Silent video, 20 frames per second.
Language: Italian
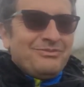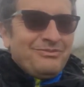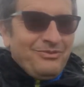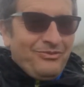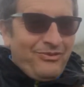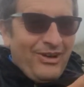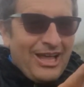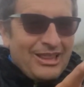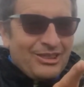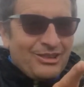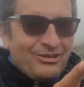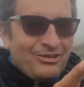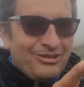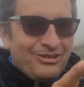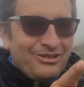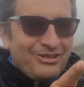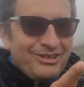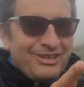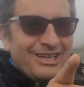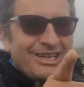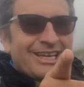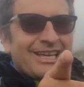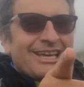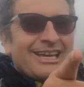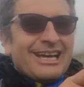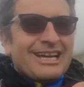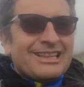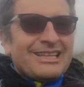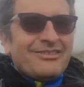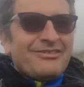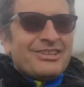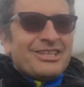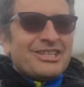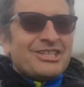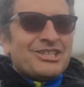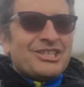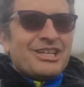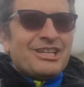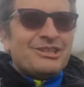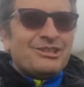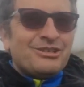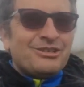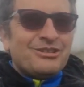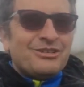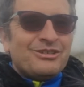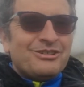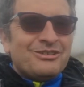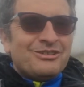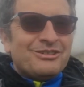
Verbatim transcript: Fatto? Che carta avete scelto?